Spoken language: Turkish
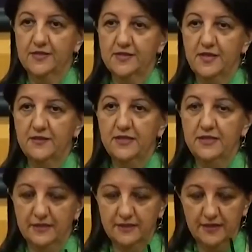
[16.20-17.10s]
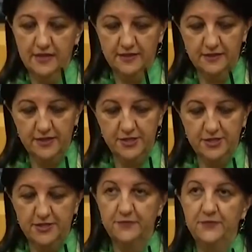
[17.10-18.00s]
sevgili kadın
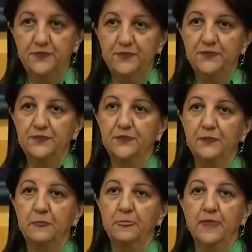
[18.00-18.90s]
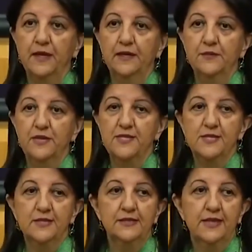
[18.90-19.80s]
arkadaşlarım,
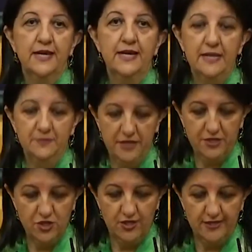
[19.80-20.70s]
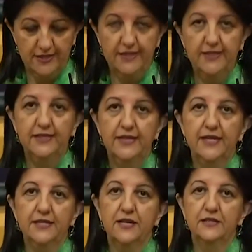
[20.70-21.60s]
basının değerli emekçileri,
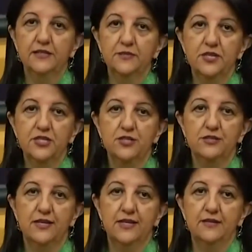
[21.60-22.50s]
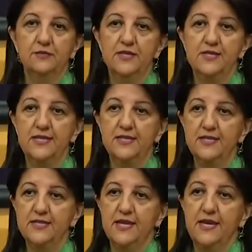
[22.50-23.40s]
ekranları başında bizleri
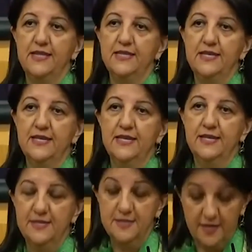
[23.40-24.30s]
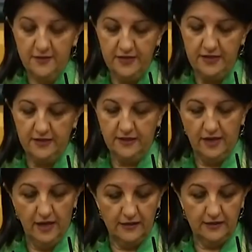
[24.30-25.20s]
izleyen sevgili
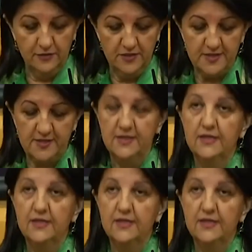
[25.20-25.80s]
halkımız,